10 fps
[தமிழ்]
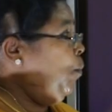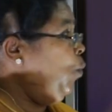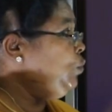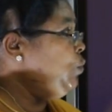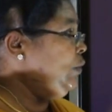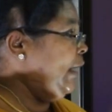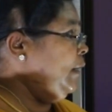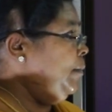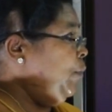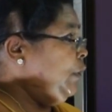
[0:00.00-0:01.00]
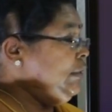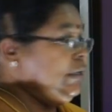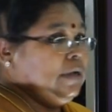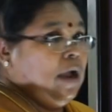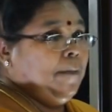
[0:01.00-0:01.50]
மூதூர் என்னும்
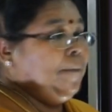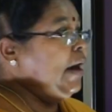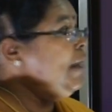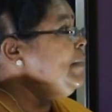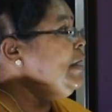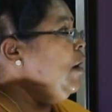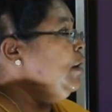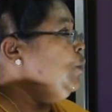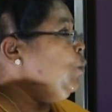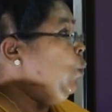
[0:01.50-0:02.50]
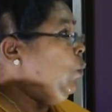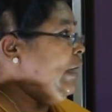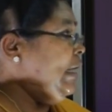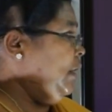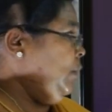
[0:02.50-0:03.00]
பொழுது பழமையான
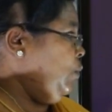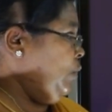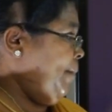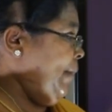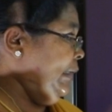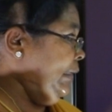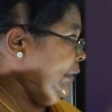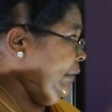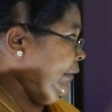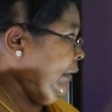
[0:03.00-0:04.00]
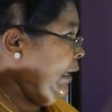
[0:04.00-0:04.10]
ஊர் என கூறப்படுகிறது